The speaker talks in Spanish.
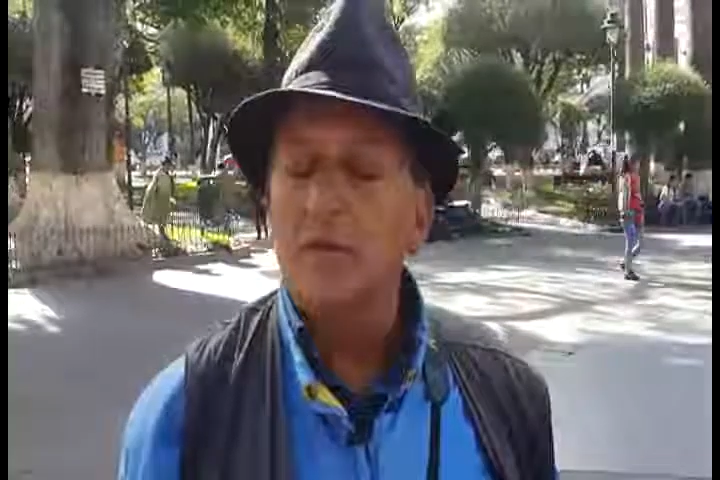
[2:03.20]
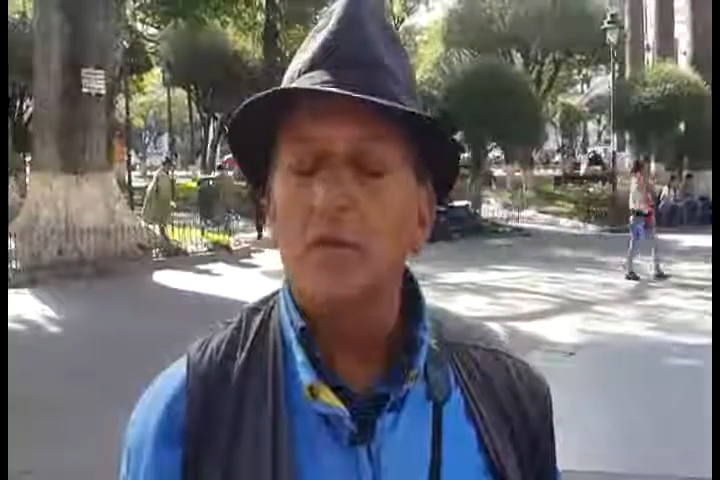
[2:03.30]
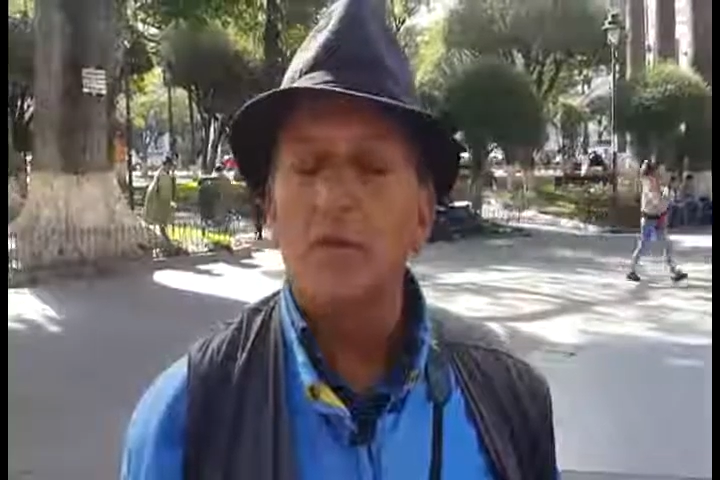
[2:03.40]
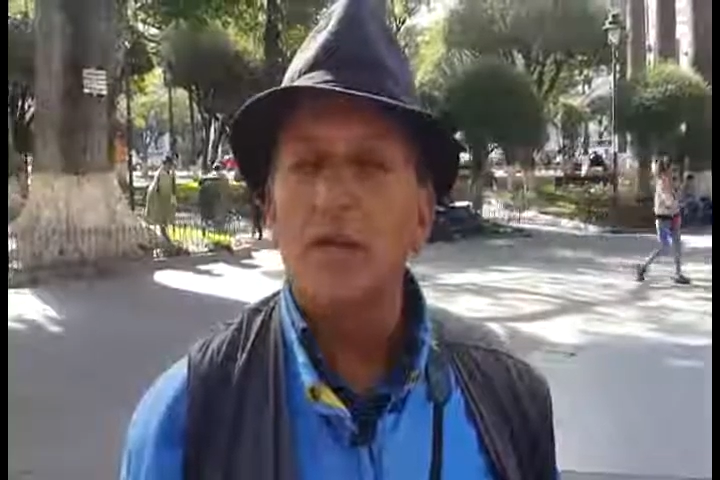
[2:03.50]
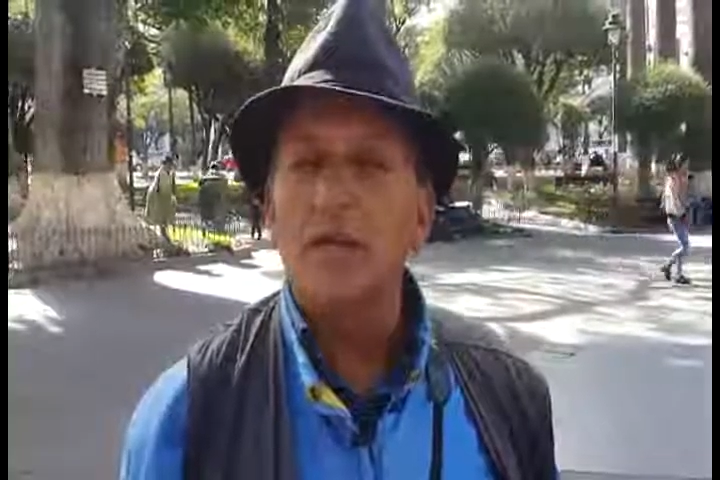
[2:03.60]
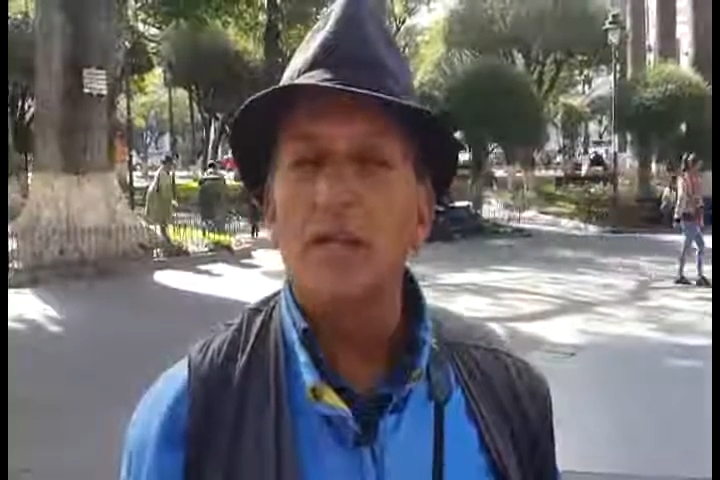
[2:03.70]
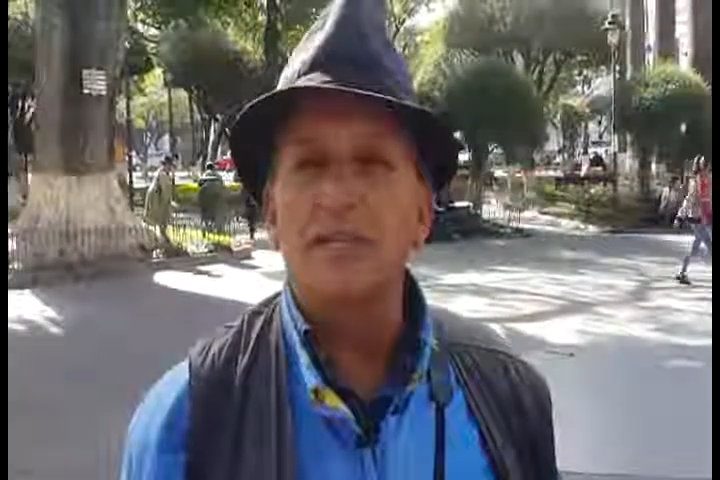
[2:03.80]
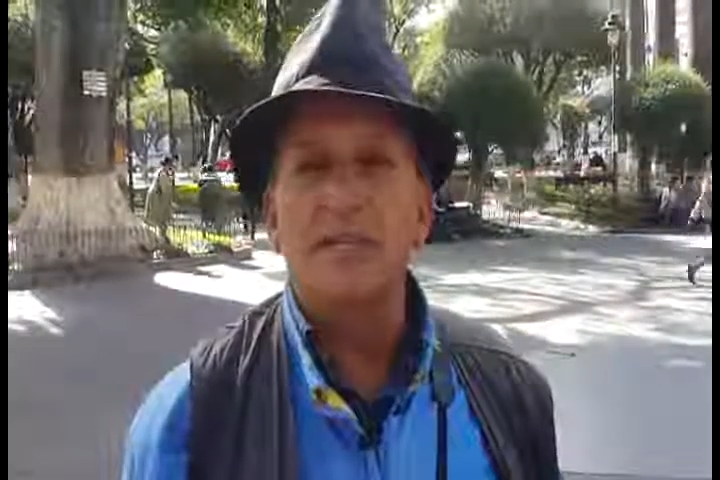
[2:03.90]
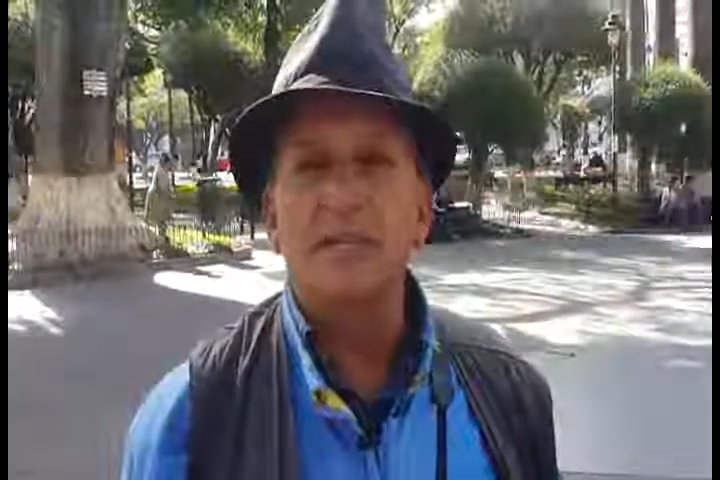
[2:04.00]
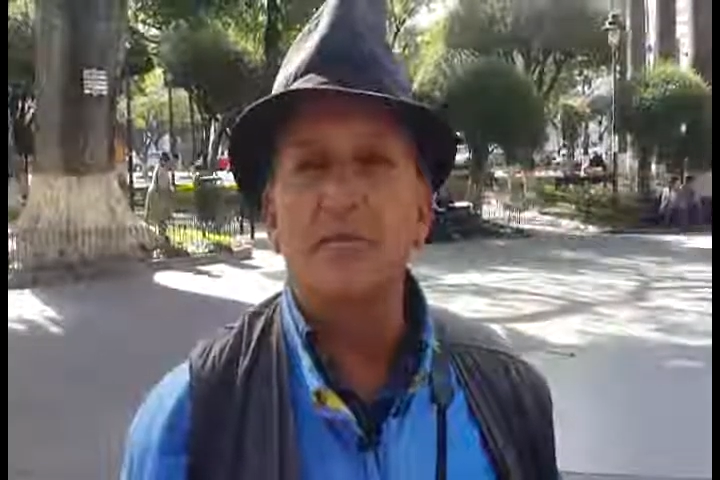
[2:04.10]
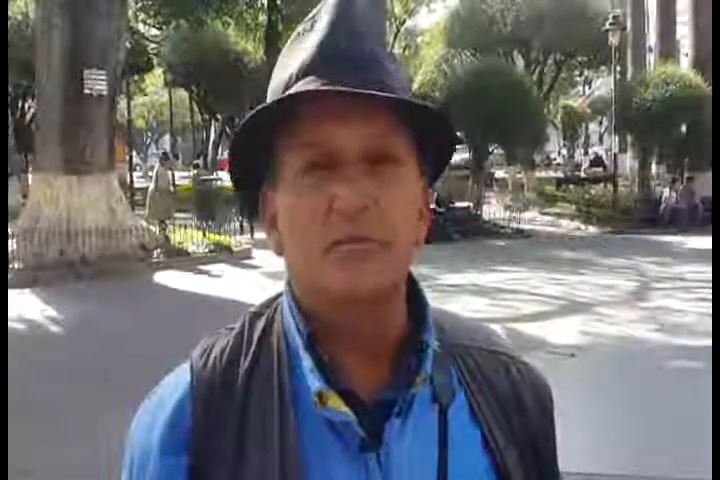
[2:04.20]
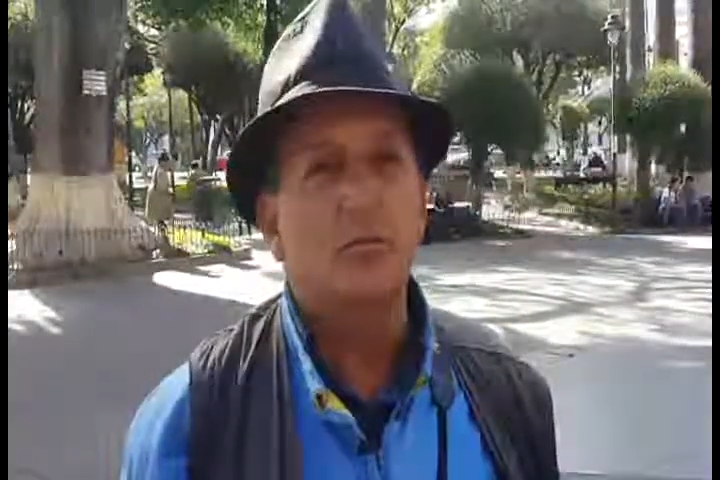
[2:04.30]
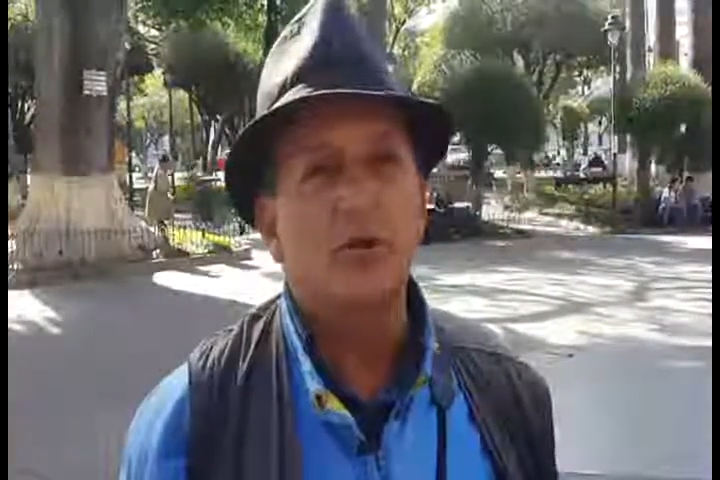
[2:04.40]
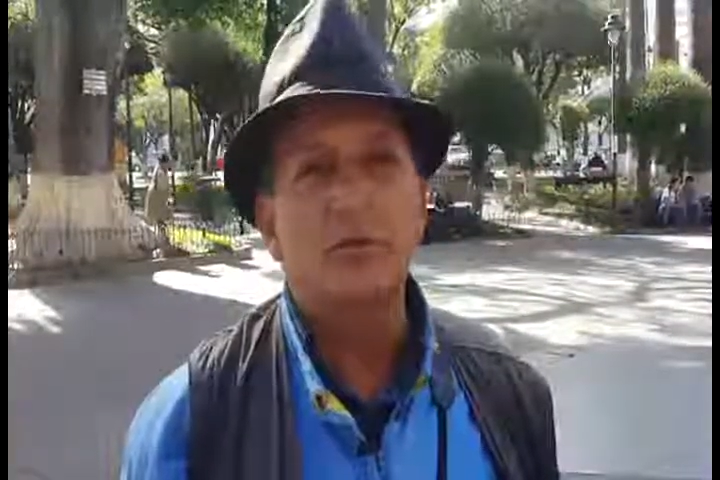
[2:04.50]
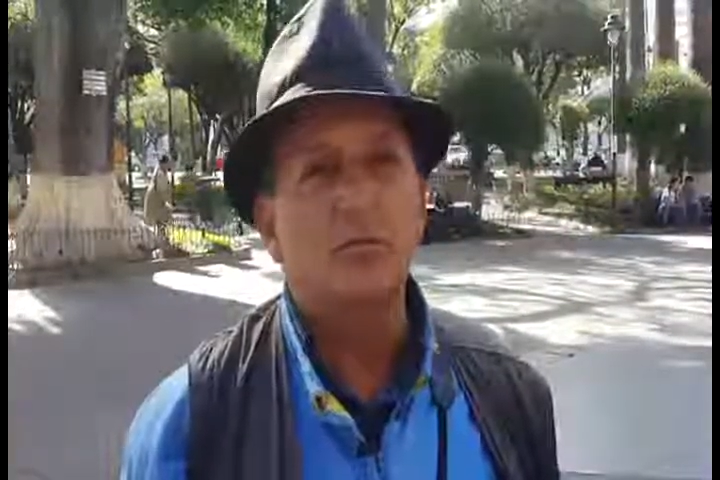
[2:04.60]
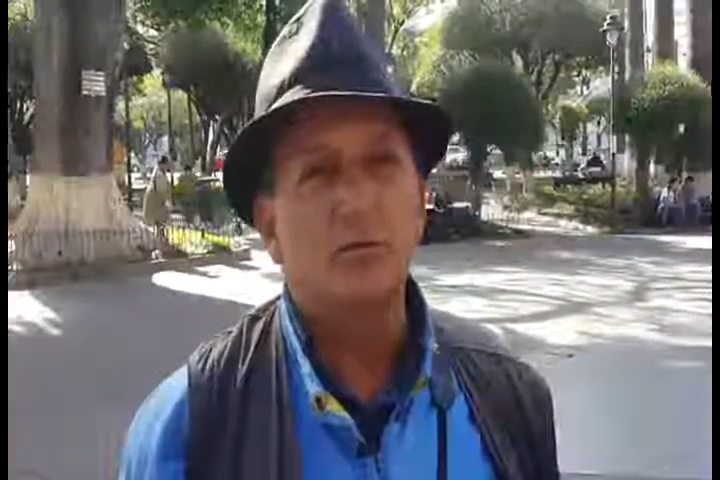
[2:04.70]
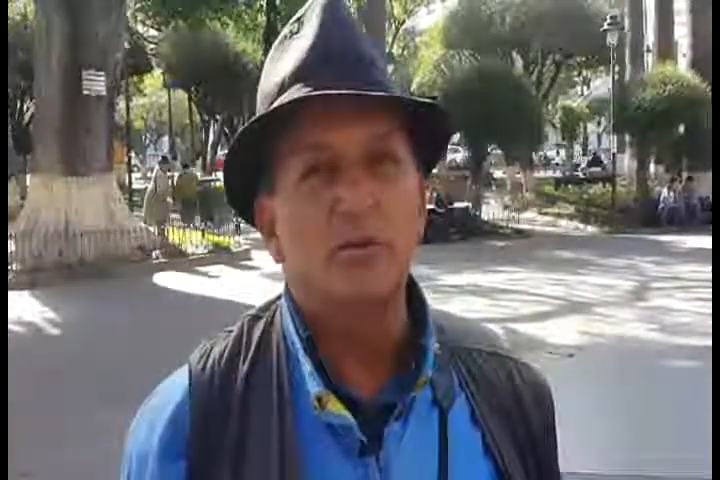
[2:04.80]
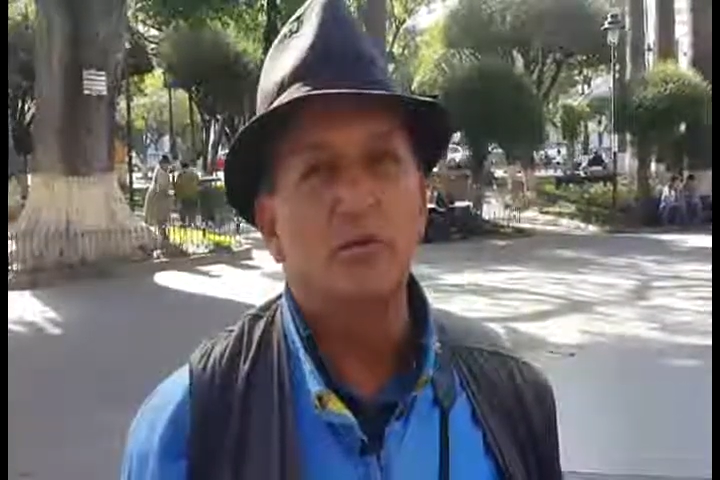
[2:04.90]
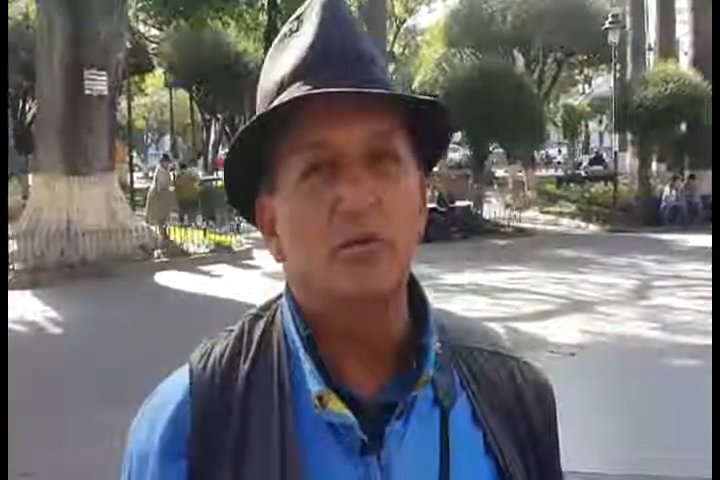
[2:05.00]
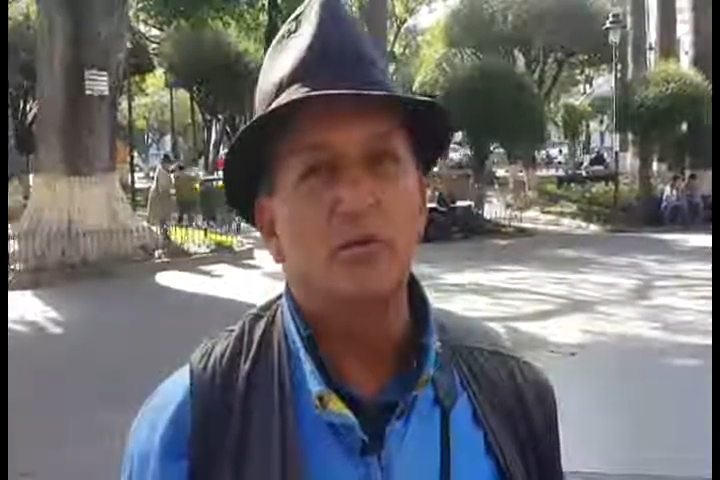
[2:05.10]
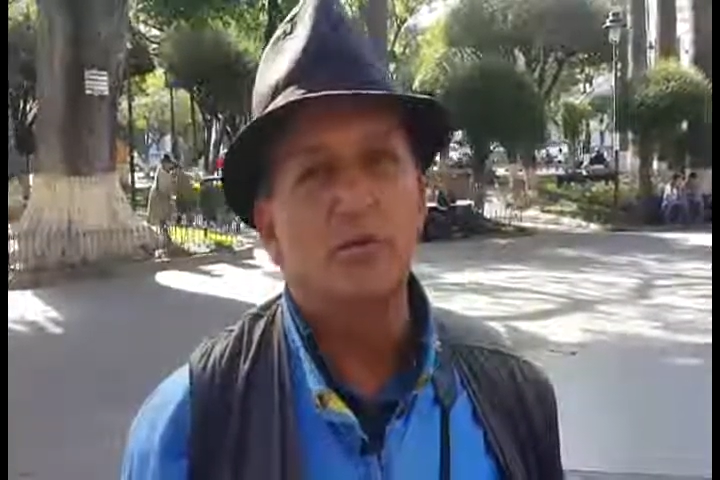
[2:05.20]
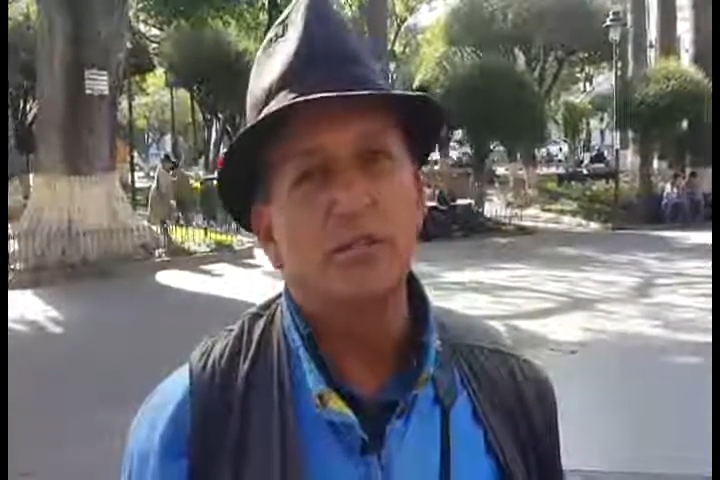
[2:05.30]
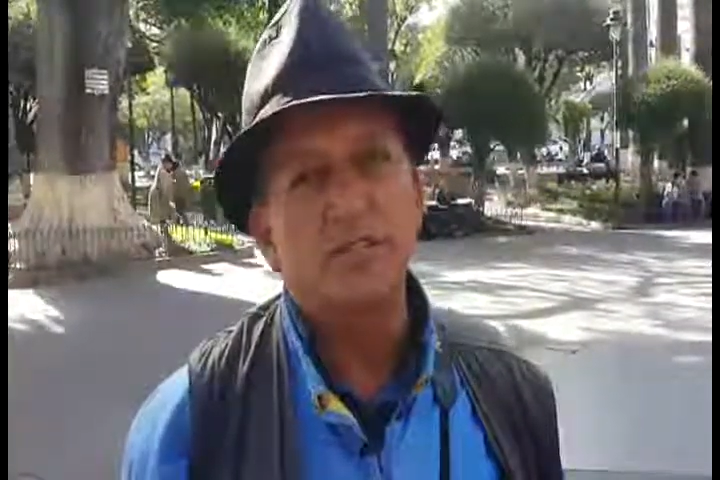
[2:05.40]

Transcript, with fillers: y nunca el extranjero te puede comprar una foto,